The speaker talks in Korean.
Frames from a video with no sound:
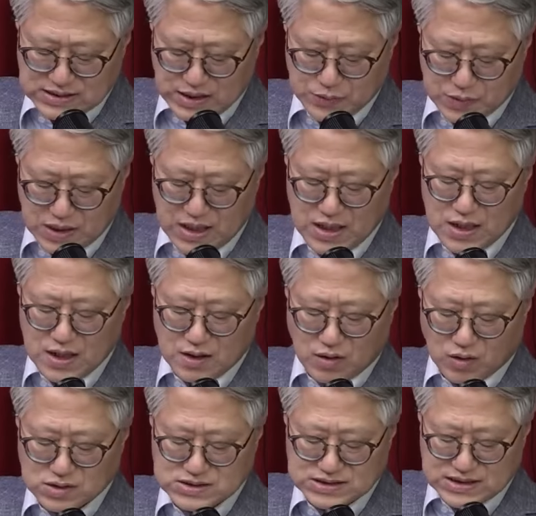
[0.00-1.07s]
내용의
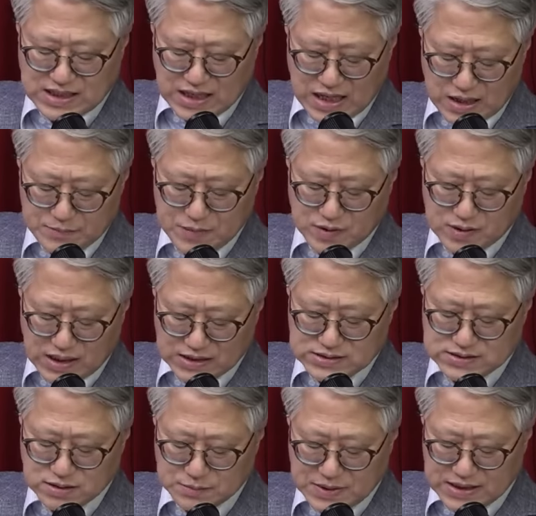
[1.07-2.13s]
거짓 해명을 한
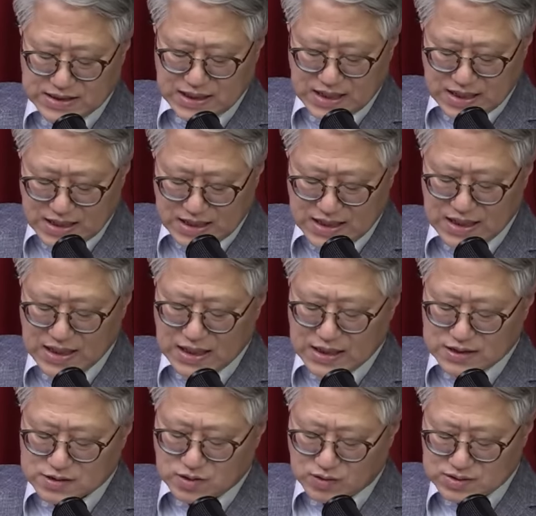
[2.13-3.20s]
점에 대해
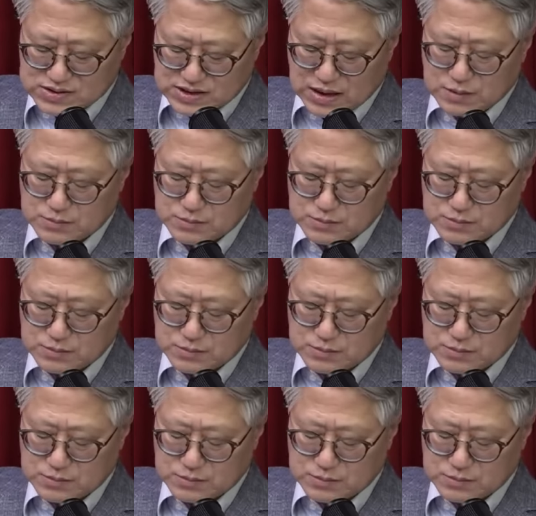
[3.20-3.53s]
더 이상